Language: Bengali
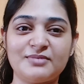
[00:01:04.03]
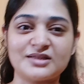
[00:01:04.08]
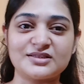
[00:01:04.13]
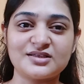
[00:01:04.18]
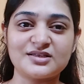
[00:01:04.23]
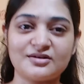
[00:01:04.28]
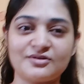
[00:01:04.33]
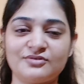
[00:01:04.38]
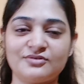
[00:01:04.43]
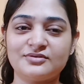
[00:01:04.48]

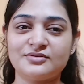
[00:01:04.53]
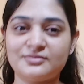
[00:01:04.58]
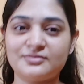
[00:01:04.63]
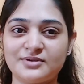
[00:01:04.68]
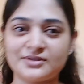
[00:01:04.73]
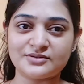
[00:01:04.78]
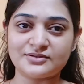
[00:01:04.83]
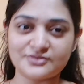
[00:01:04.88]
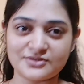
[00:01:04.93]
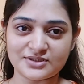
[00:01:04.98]
মাছের গন্ধ
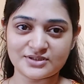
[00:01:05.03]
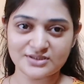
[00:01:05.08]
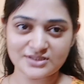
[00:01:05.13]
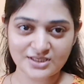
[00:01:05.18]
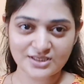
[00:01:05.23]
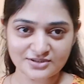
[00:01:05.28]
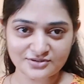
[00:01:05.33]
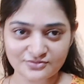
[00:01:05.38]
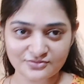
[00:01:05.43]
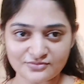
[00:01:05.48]
বার হচ্ছে
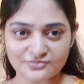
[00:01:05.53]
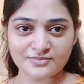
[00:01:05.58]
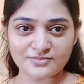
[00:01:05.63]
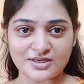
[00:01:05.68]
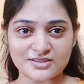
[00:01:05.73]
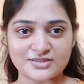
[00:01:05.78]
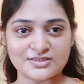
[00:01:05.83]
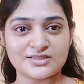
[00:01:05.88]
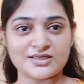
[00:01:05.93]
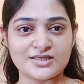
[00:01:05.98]
সেই জন্য
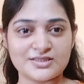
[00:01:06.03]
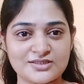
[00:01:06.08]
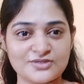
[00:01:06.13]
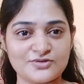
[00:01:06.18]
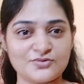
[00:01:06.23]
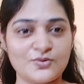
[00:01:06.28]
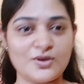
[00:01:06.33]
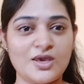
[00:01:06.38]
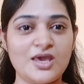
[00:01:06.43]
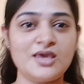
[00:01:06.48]
মাছ টাছ
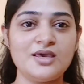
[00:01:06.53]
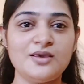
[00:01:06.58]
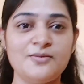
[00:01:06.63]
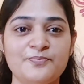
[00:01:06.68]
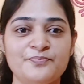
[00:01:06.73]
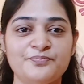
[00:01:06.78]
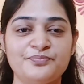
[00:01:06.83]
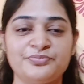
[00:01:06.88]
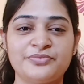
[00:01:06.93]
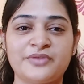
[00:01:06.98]
ধুয়েই
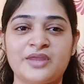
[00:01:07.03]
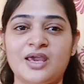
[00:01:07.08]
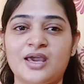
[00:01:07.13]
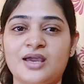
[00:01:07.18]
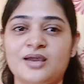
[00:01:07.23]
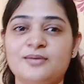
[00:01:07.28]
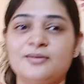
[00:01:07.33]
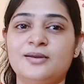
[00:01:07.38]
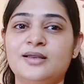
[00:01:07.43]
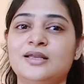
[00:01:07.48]

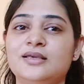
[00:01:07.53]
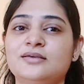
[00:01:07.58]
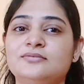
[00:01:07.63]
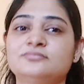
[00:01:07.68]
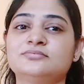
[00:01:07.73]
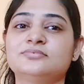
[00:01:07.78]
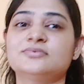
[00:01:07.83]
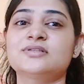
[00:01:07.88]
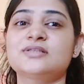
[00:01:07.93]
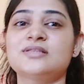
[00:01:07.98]
একেবারে
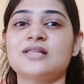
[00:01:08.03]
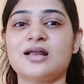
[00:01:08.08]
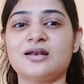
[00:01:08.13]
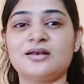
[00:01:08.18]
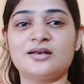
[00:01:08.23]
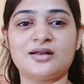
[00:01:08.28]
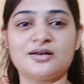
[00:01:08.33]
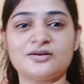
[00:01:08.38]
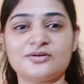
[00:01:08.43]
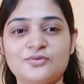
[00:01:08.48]
স্নান
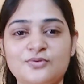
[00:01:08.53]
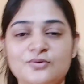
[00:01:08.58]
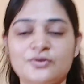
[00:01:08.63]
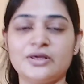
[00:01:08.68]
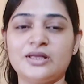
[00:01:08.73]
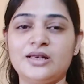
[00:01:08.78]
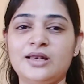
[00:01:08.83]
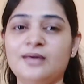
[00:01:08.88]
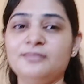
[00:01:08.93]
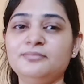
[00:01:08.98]
টান করে
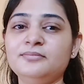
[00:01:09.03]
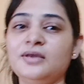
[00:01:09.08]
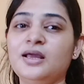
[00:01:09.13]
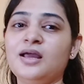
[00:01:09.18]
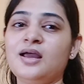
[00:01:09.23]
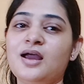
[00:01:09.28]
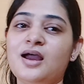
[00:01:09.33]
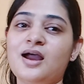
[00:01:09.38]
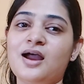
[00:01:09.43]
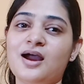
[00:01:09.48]
এলাম
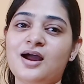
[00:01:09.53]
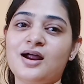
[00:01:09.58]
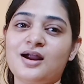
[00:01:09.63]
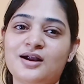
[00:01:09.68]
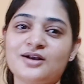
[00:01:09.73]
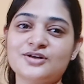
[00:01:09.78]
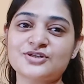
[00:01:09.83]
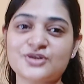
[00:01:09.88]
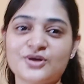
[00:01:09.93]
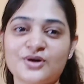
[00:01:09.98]

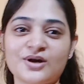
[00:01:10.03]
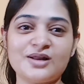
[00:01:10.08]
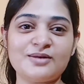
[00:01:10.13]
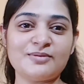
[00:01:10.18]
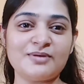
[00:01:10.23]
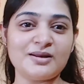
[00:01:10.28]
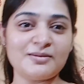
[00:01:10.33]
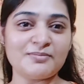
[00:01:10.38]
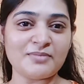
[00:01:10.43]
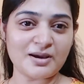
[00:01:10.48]
আর
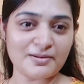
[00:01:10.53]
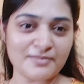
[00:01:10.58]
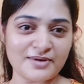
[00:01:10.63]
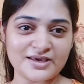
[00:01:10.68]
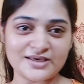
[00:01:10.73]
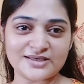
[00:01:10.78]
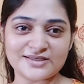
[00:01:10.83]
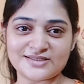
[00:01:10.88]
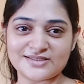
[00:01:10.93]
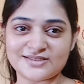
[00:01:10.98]
সকালবেলা বাবা
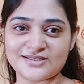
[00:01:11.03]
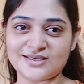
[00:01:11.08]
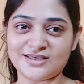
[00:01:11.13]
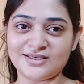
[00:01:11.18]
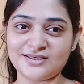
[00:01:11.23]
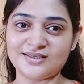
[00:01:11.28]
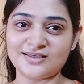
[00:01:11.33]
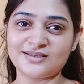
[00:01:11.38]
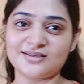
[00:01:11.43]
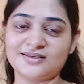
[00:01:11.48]
এসছে
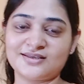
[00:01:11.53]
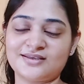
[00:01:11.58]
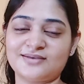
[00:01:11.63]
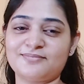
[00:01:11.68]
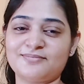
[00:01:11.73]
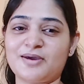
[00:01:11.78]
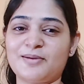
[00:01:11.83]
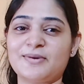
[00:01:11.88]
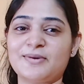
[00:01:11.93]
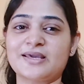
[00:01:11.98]

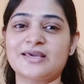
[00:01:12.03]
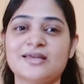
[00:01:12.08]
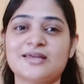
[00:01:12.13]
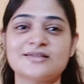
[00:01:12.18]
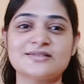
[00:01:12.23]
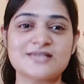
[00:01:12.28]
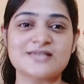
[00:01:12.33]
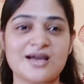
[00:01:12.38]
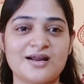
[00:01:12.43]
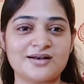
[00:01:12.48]
বাবাকে
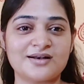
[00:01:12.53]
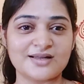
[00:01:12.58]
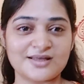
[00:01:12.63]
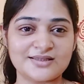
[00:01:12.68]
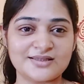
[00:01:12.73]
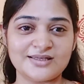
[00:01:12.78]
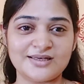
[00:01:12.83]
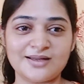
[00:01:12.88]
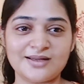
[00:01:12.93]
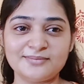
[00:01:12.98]
চাটা
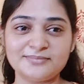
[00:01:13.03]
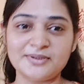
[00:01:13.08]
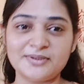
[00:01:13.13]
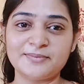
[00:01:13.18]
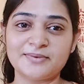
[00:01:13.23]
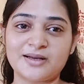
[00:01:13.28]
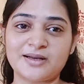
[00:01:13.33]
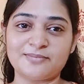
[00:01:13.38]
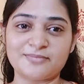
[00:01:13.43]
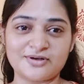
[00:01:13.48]
দিলাম
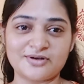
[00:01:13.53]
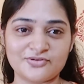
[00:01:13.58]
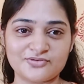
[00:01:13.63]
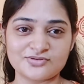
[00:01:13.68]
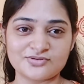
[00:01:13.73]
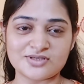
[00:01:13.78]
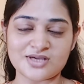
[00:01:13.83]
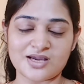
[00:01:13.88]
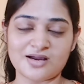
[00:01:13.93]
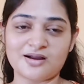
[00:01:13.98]
এবার আমরাও
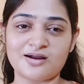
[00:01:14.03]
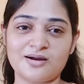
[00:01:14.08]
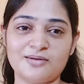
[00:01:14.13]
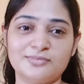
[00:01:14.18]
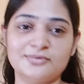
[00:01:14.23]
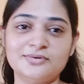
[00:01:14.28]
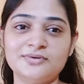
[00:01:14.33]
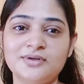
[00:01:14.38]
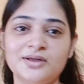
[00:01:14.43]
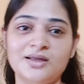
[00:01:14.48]
চা
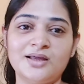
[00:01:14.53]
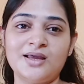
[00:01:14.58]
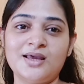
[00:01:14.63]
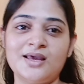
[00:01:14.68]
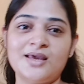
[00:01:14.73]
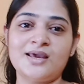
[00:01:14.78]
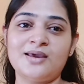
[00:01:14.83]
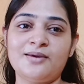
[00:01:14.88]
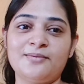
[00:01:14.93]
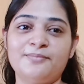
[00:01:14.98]
খাবো
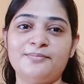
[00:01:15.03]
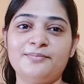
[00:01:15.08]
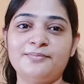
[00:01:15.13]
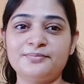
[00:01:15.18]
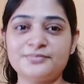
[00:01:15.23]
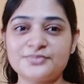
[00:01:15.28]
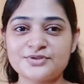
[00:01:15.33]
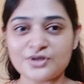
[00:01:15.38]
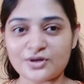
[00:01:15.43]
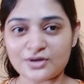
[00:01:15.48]

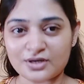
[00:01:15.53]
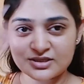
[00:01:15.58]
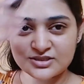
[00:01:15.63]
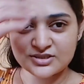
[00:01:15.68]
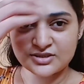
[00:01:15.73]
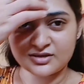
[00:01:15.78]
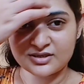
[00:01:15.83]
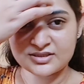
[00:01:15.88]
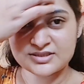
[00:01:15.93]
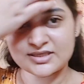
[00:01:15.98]
সকাল
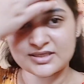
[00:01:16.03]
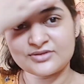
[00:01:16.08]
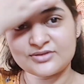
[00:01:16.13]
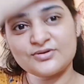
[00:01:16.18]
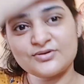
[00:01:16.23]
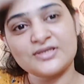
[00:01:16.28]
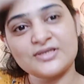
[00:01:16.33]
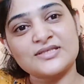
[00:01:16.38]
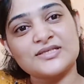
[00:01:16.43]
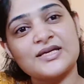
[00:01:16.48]
সকাল যেহেতু
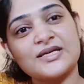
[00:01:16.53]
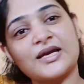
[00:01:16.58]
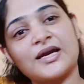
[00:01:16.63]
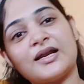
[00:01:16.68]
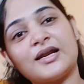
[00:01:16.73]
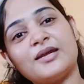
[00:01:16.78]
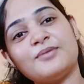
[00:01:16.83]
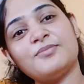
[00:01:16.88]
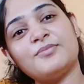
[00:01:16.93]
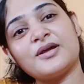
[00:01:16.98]
এসছে
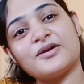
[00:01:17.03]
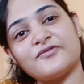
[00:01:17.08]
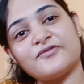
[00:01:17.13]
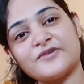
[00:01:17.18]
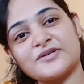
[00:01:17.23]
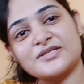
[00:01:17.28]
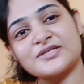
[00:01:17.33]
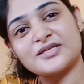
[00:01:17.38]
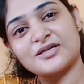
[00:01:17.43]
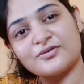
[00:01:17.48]
এখানেই
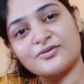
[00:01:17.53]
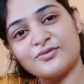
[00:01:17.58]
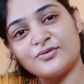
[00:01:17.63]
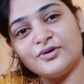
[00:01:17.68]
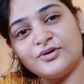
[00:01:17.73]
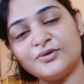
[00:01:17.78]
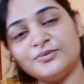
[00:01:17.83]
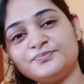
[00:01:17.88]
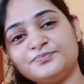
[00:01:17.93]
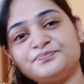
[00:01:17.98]
ব্রেকফাস্টটা
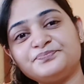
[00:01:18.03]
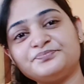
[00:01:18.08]
করলো